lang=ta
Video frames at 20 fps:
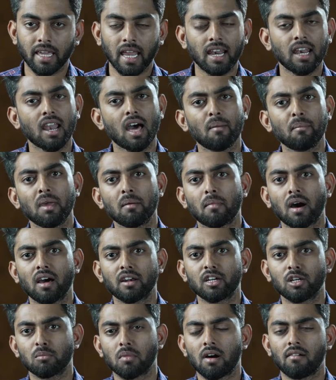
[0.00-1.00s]
எல்லாமே
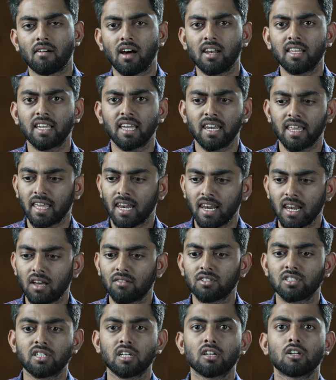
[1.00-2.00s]
மாறிடுமா வாழ்க்கையில் எல்லா
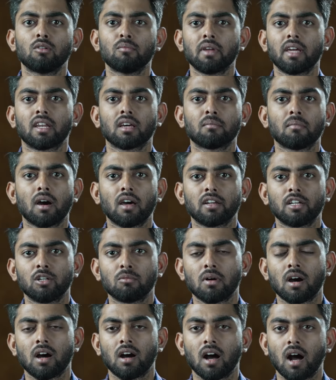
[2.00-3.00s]
விஷயங்களுமே எனக்கு
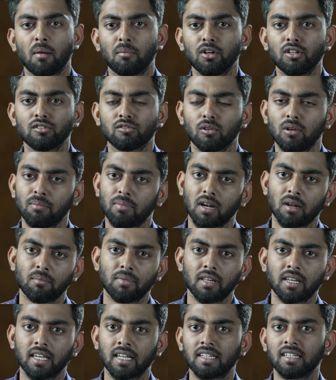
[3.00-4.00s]
மாறிடுமா அப்படின்னு சொல்லி பல
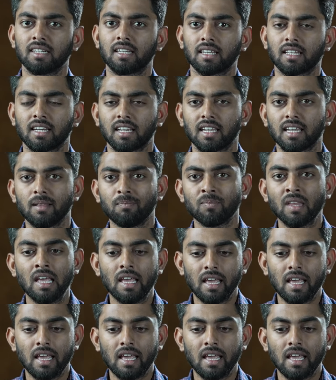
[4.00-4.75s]
பேர் இருக்கிறீங்க